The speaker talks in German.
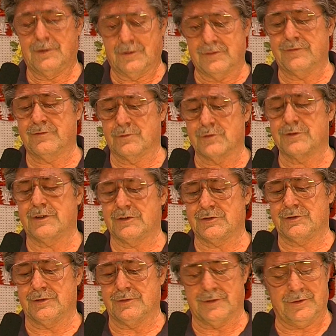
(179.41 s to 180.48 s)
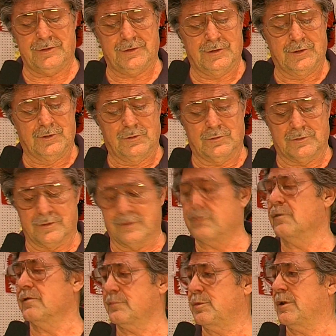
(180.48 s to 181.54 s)
Das ist ein Unterschied, nicht? Und das
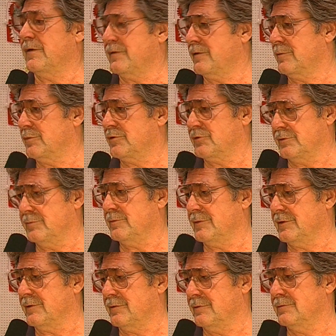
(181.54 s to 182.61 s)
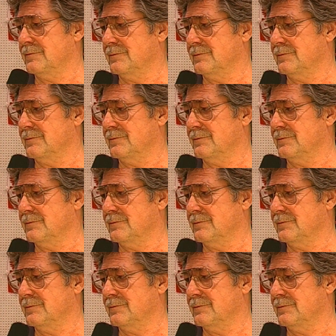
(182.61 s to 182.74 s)
kostet Plastik bestimmt nicht.